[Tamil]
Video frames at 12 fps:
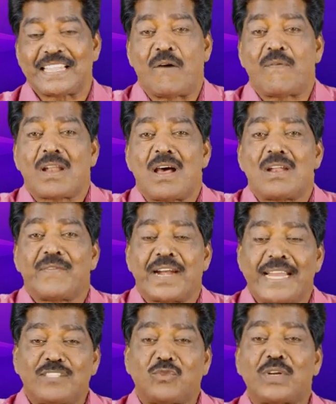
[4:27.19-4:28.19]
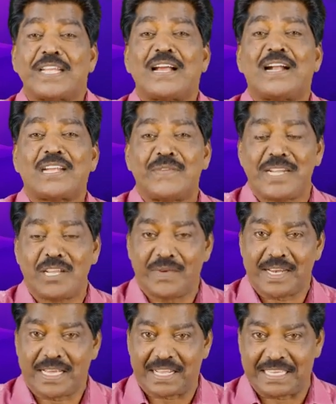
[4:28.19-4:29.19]
தவறானவைகளையும் சுட்டி காட்ட வேண்டி
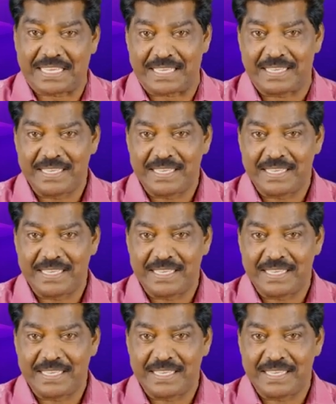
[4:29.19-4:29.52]
வருகிறது